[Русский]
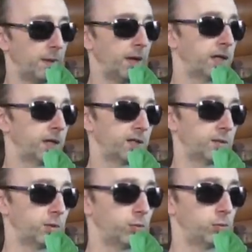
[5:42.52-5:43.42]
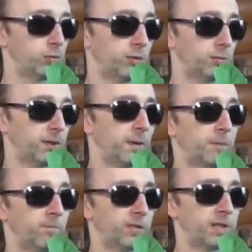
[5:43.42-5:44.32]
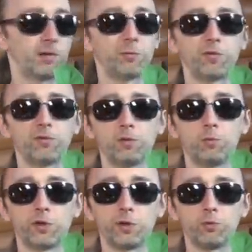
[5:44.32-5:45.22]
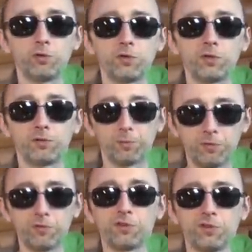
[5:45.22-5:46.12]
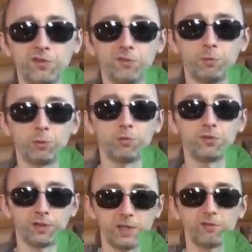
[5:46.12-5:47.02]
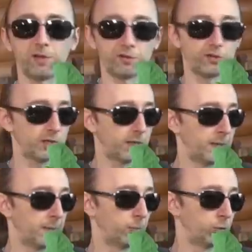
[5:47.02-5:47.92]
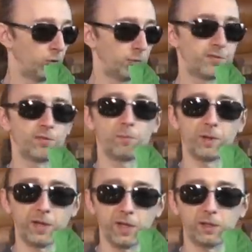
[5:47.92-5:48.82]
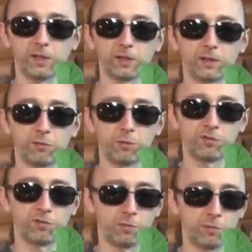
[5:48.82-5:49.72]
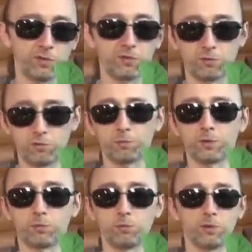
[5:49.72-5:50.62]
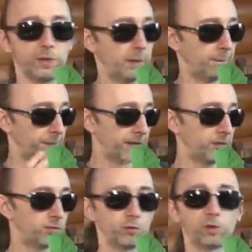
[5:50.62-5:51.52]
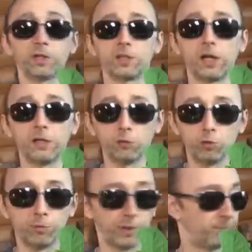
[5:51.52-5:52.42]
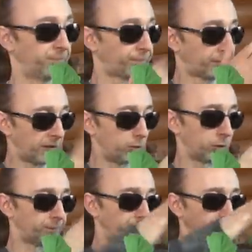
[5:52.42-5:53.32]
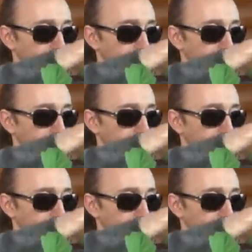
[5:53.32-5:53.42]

аграрными культурами, да и вообще в любой работе, и вообще в жизни, в быту всегда важны удобства, порядок, когда все на своем месте, все под рукой и все контролируемо. Так вот,